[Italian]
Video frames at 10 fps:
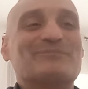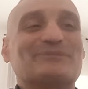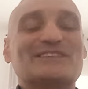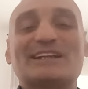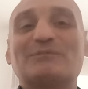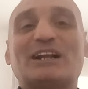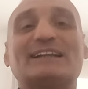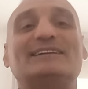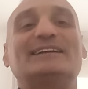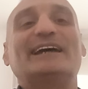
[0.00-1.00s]
ehm, Gianni
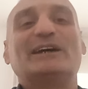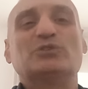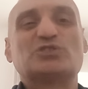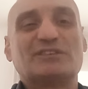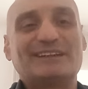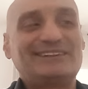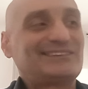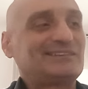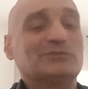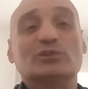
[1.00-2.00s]
Morandi è un
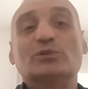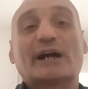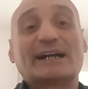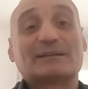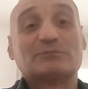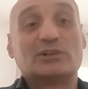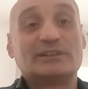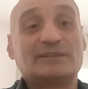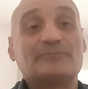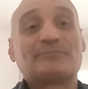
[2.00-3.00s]
giovanissimo Luca
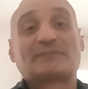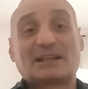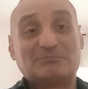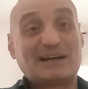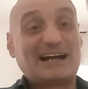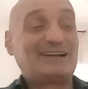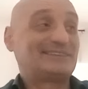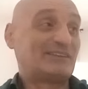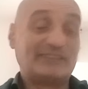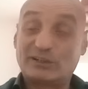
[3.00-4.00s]
Carboni, ma
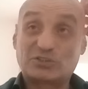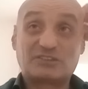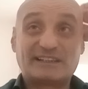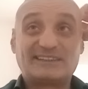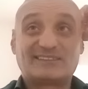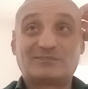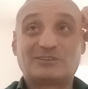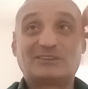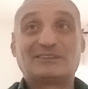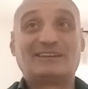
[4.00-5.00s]
davvero
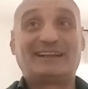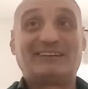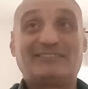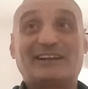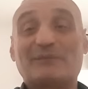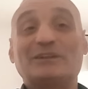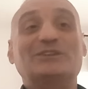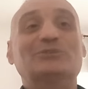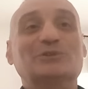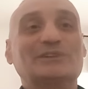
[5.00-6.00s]
giovanissimo, aveva i
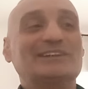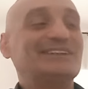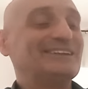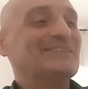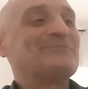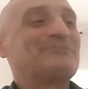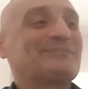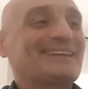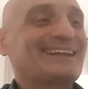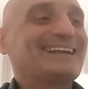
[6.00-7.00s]
capelli lunghi.
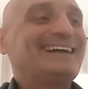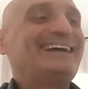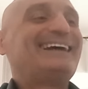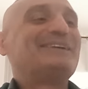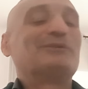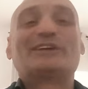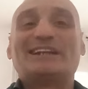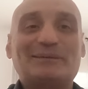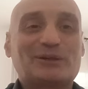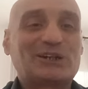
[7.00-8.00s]
E poi
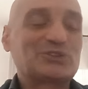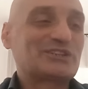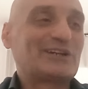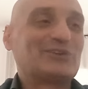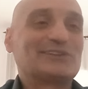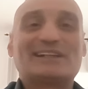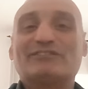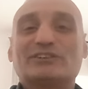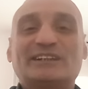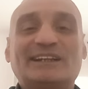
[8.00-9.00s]
all'epoca non c'erano
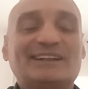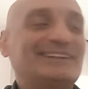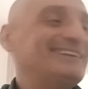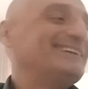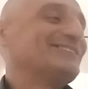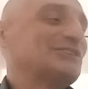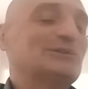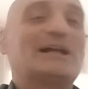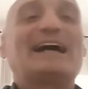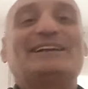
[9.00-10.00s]
telefonini,
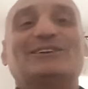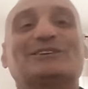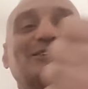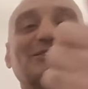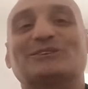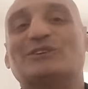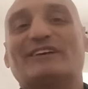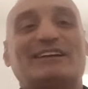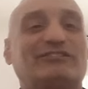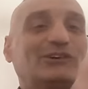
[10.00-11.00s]
cellulari, no? Qui
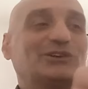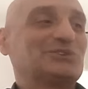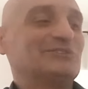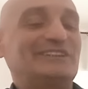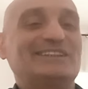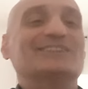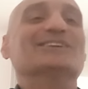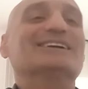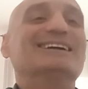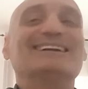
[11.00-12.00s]
fare foto, video,